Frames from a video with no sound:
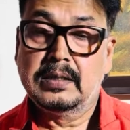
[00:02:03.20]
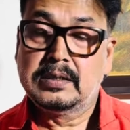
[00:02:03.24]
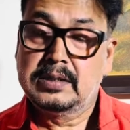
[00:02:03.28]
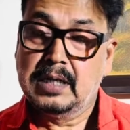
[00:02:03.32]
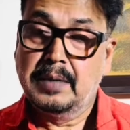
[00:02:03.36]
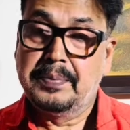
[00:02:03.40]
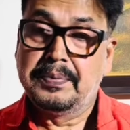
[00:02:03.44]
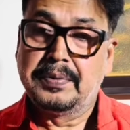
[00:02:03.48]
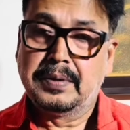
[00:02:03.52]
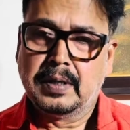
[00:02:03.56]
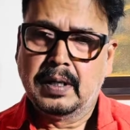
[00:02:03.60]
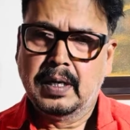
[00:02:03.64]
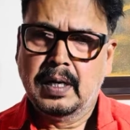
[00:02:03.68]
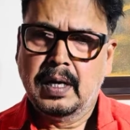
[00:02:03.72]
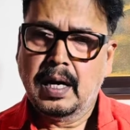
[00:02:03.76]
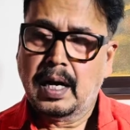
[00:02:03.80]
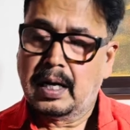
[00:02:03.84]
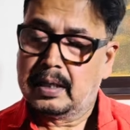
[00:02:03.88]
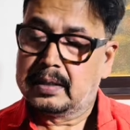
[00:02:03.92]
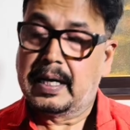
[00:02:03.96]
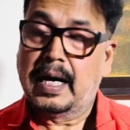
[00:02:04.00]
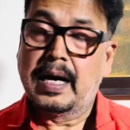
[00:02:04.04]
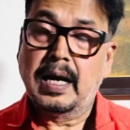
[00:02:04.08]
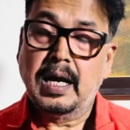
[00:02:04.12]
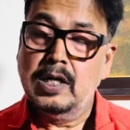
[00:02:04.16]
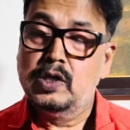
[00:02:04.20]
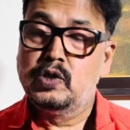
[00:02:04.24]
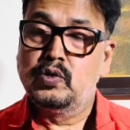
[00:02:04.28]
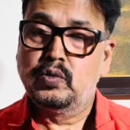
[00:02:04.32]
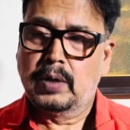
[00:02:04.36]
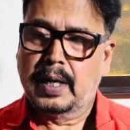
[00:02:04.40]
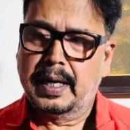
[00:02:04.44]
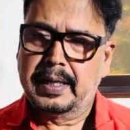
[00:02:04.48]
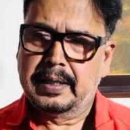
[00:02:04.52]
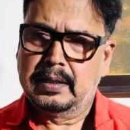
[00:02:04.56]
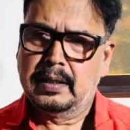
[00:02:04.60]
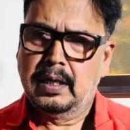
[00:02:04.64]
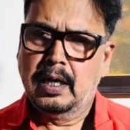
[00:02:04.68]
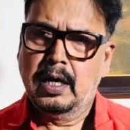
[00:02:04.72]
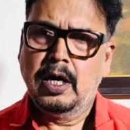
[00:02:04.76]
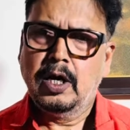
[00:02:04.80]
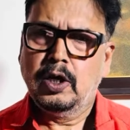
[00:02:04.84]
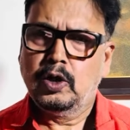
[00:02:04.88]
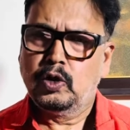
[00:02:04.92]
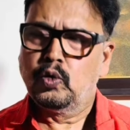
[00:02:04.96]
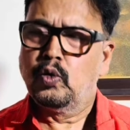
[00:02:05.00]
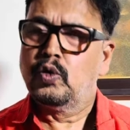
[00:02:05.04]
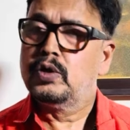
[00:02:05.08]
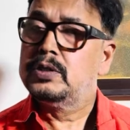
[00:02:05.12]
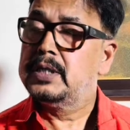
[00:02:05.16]
जब 18 जुलाई
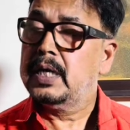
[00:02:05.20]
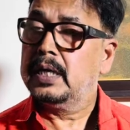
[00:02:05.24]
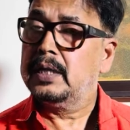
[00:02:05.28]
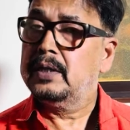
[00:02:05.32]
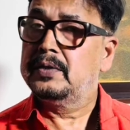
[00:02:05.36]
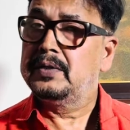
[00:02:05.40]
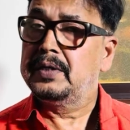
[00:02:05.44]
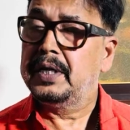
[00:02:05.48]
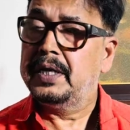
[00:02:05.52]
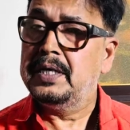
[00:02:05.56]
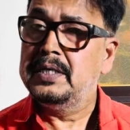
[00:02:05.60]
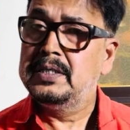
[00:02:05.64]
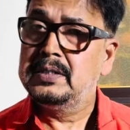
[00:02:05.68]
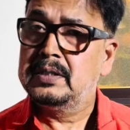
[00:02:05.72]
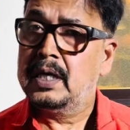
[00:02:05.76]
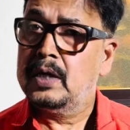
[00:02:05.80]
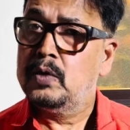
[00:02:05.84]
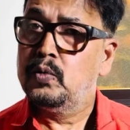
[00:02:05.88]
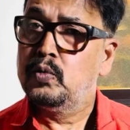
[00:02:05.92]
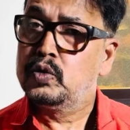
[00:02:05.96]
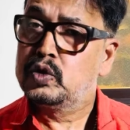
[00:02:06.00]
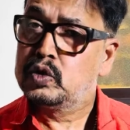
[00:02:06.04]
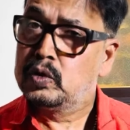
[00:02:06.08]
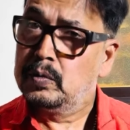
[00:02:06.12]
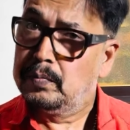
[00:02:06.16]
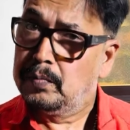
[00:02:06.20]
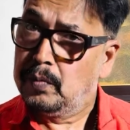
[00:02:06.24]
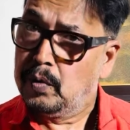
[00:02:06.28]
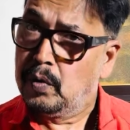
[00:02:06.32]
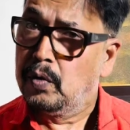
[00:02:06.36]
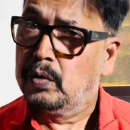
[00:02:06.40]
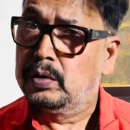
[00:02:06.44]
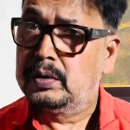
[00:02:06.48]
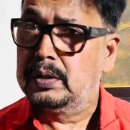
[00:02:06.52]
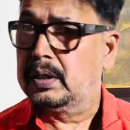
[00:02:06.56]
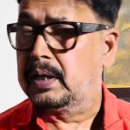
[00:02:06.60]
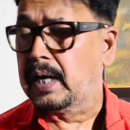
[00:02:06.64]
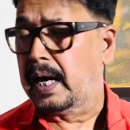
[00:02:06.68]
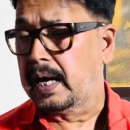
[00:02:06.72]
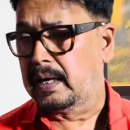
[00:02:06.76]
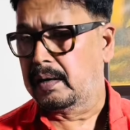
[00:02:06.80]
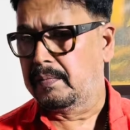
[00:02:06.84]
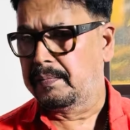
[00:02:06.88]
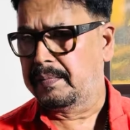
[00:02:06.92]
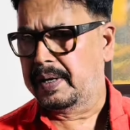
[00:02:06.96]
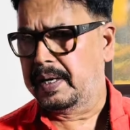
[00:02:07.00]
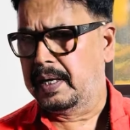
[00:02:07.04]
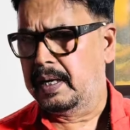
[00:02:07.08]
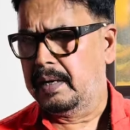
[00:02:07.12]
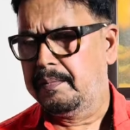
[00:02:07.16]
2023 के उस मुहूर्त काल
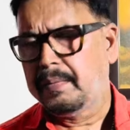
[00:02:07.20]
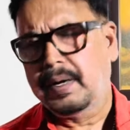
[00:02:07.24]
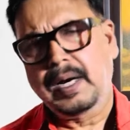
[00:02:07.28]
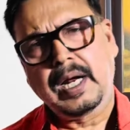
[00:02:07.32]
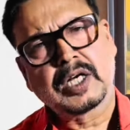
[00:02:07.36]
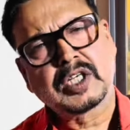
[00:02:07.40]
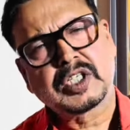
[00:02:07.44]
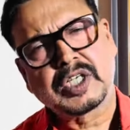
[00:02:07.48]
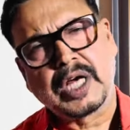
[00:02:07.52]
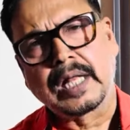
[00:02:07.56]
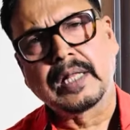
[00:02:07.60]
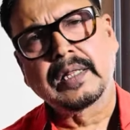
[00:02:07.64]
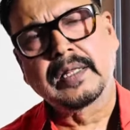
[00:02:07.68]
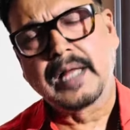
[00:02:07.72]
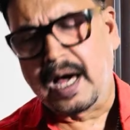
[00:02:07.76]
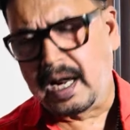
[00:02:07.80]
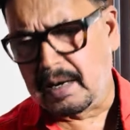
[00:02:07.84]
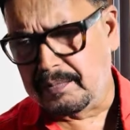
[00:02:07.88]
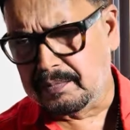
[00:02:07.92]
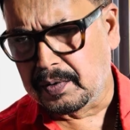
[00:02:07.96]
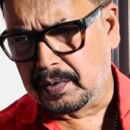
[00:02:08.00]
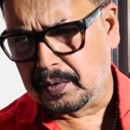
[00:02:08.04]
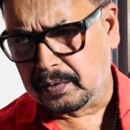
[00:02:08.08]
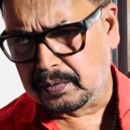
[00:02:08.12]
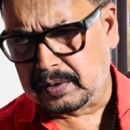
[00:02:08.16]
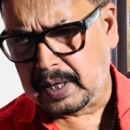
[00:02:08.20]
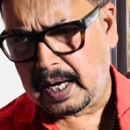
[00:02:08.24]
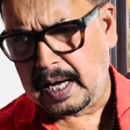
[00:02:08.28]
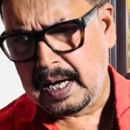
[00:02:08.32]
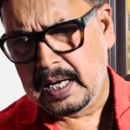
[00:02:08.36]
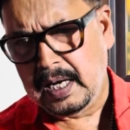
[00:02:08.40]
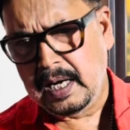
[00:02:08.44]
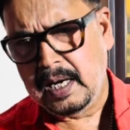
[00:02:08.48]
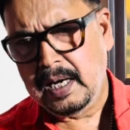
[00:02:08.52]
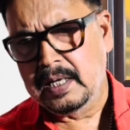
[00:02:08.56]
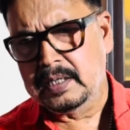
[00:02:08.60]
में बड़ा शानदार मुहूर्त था